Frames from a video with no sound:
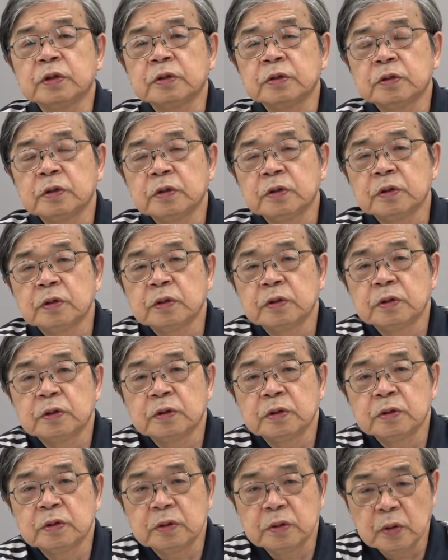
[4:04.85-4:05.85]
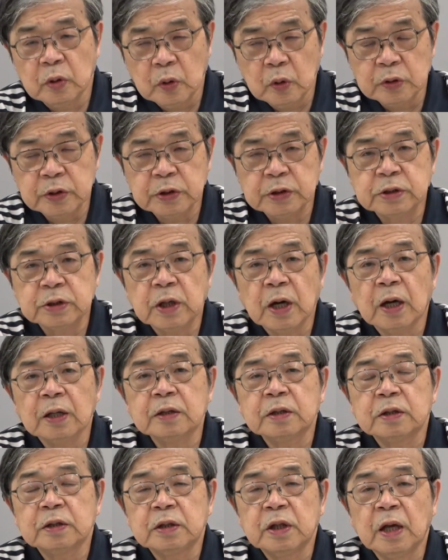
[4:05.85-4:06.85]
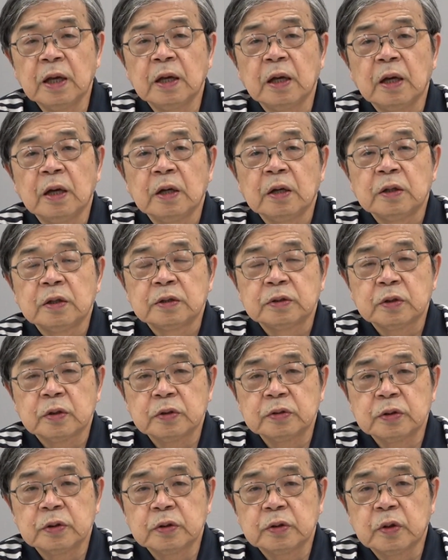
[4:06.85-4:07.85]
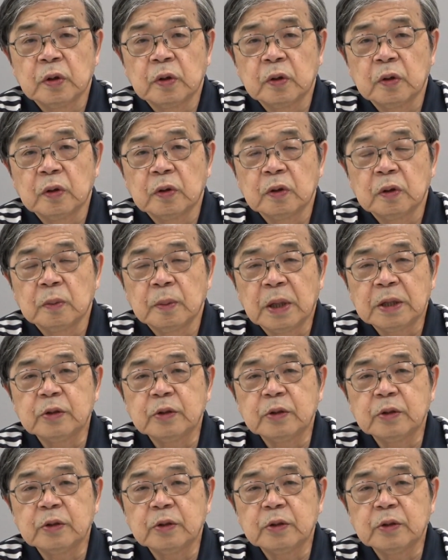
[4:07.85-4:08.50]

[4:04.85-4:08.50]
ていう法律があってそういうこう、